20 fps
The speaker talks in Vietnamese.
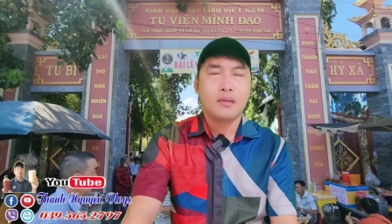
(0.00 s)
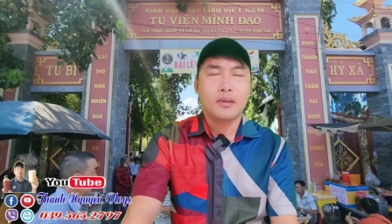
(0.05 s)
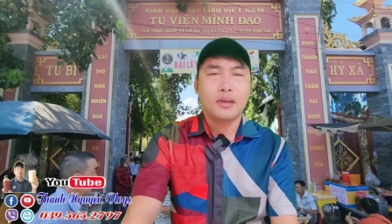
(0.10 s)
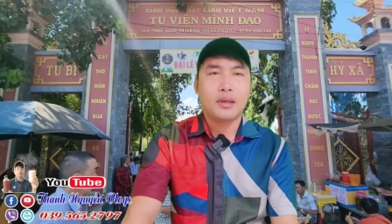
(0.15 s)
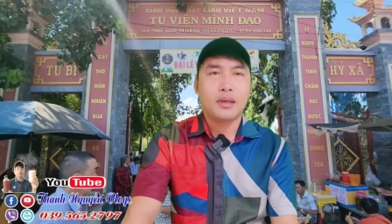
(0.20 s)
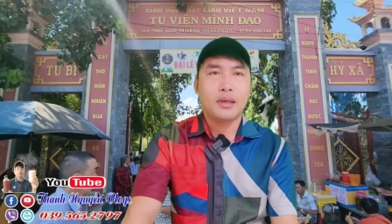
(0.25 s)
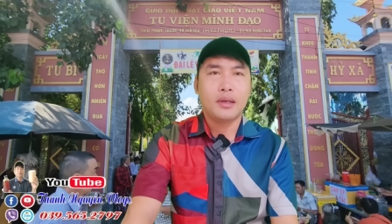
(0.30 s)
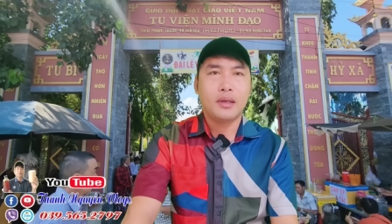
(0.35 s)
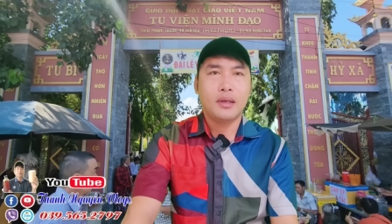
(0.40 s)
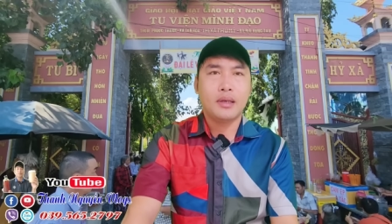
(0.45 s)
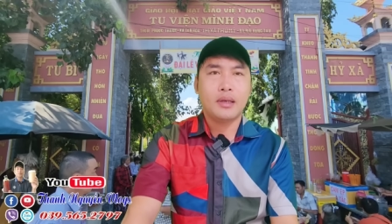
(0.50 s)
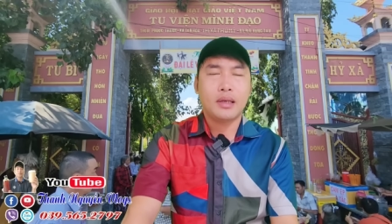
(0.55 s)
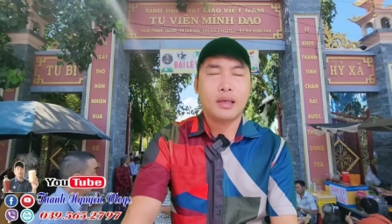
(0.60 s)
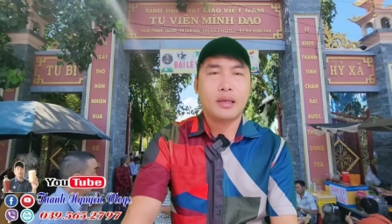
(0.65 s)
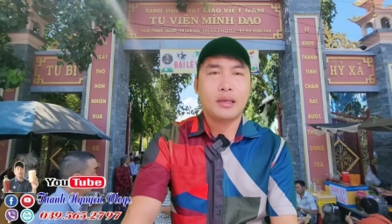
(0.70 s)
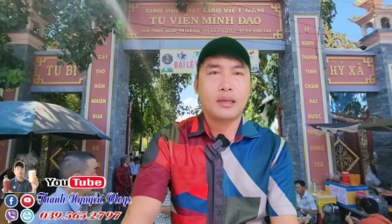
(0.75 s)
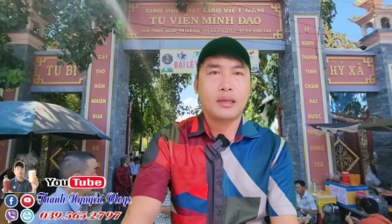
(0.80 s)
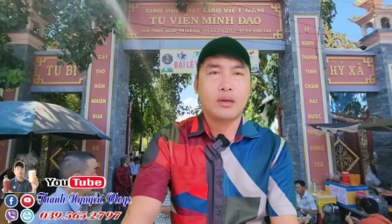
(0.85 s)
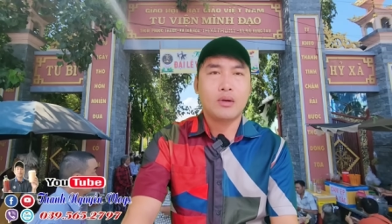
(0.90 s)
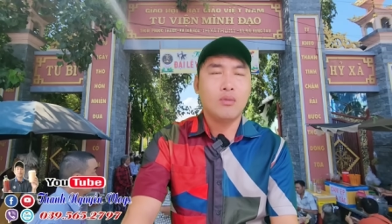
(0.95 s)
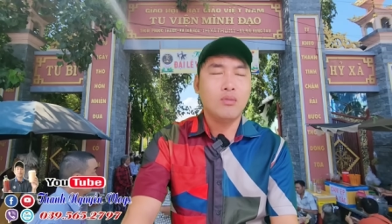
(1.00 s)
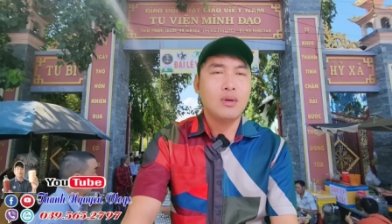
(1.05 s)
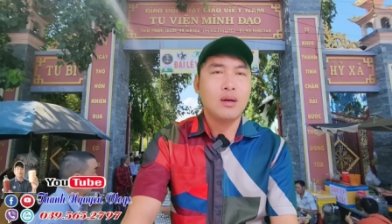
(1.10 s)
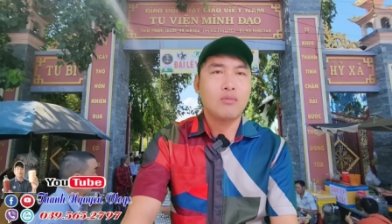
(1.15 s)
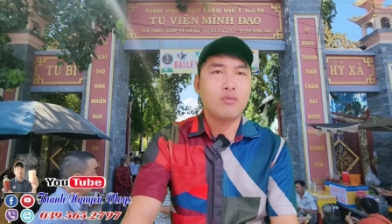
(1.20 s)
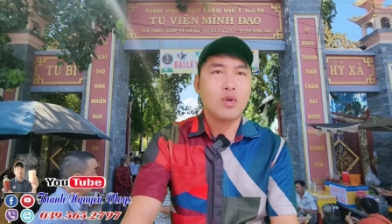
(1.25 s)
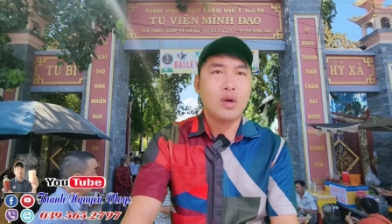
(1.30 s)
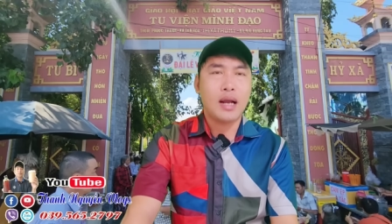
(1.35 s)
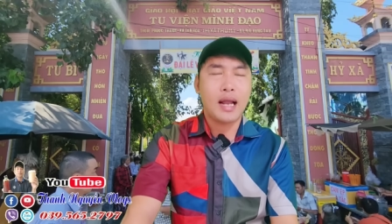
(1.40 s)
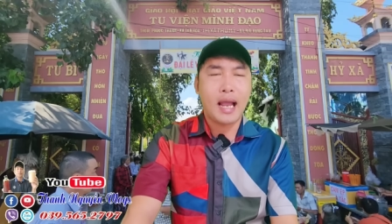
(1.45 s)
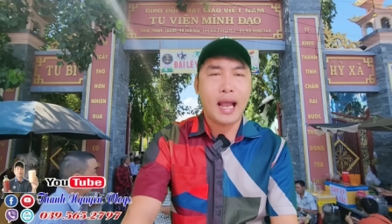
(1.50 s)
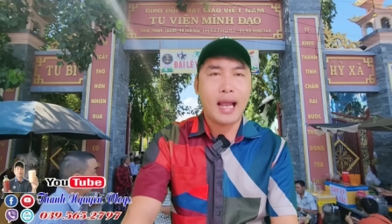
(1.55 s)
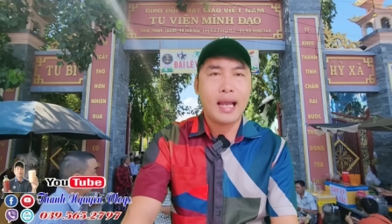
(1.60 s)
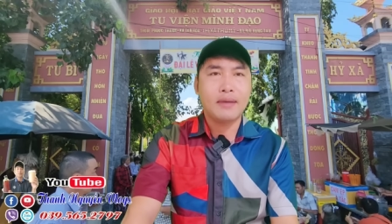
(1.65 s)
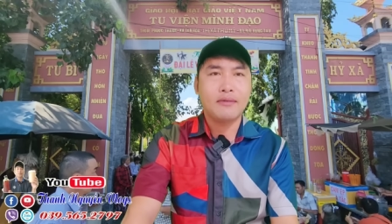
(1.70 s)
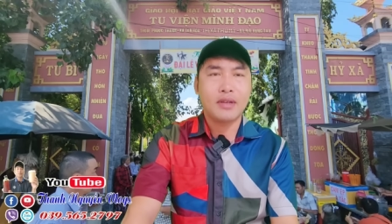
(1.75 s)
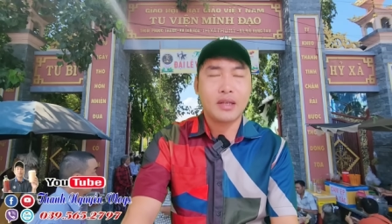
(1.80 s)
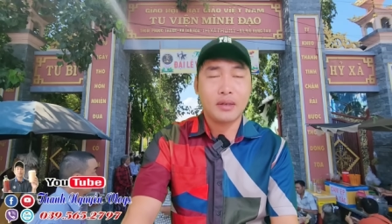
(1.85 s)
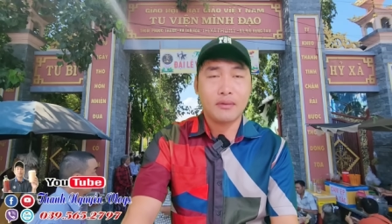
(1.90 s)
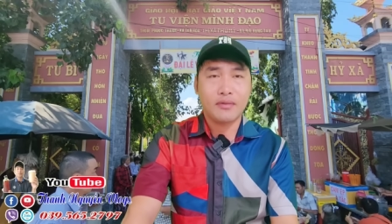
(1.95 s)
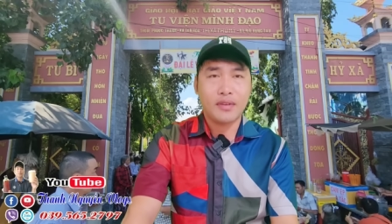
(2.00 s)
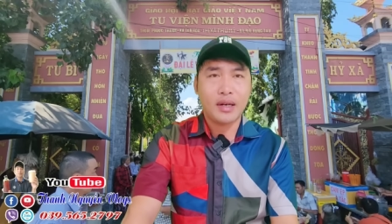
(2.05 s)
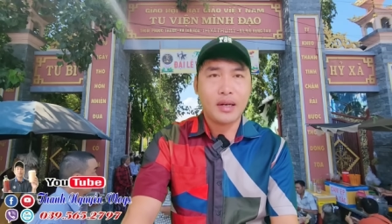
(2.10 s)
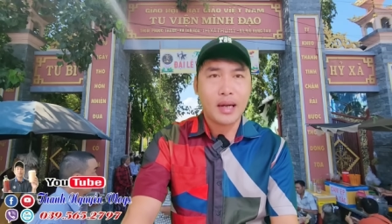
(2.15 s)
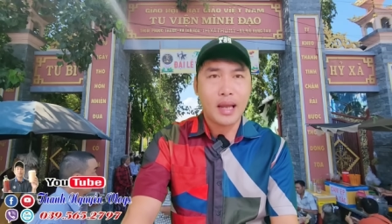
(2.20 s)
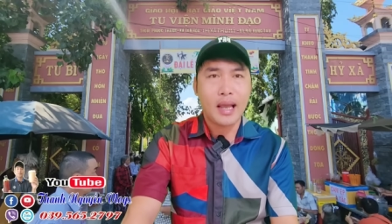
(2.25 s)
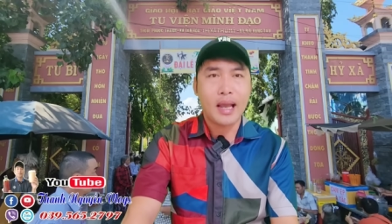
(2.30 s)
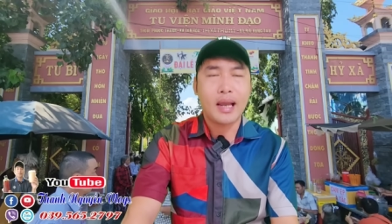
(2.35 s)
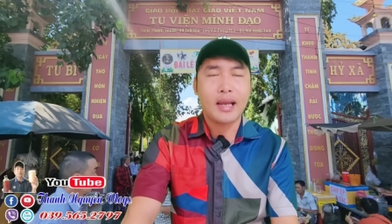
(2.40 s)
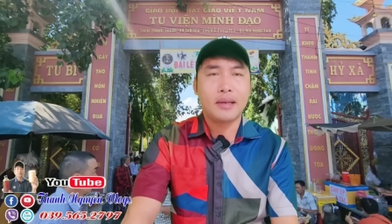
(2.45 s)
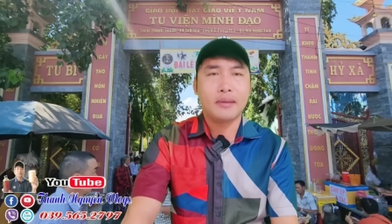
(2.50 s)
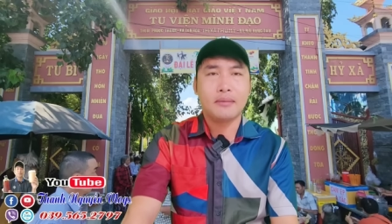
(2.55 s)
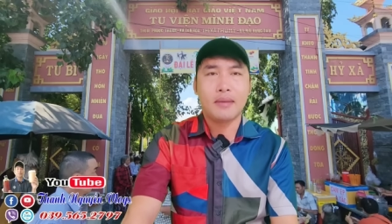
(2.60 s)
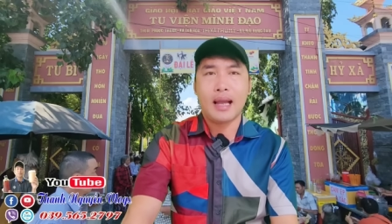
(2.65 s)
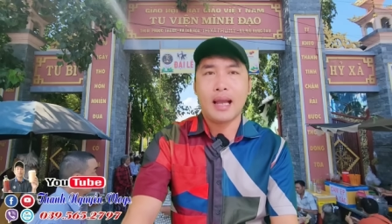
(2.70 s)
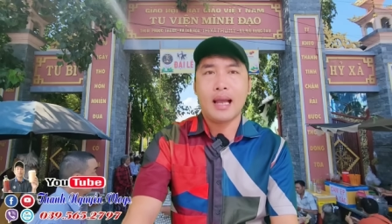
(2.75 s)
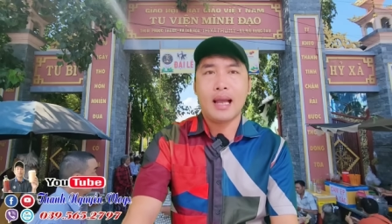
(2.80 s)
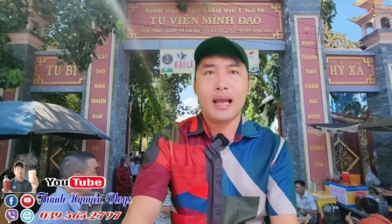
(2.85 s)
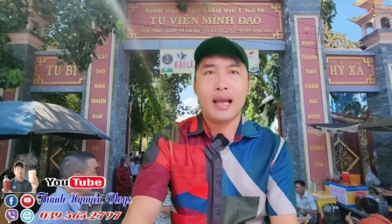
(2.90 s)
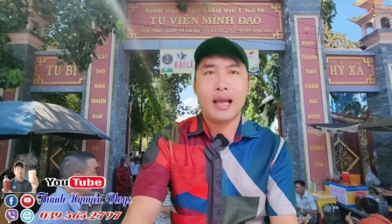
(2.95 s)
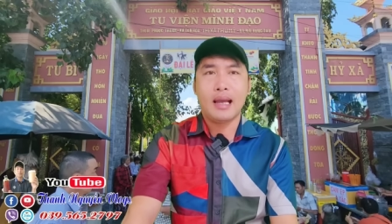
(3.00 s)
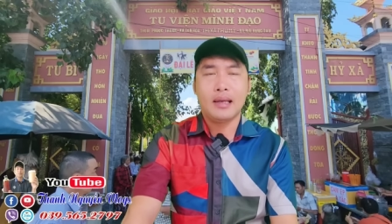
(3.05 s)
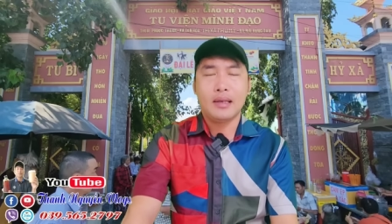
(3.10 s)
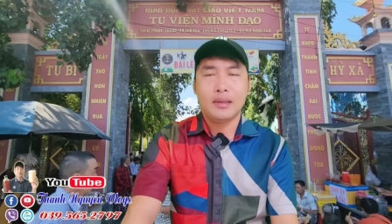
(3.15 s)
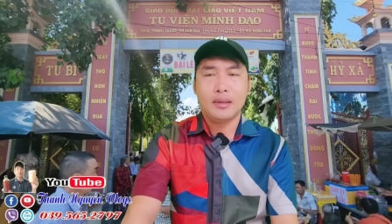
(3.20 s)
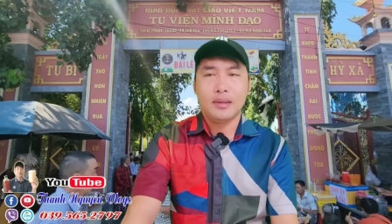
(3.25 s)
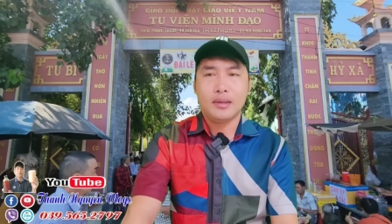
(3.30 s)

à, cũng không có ngại về cái vấn đề mà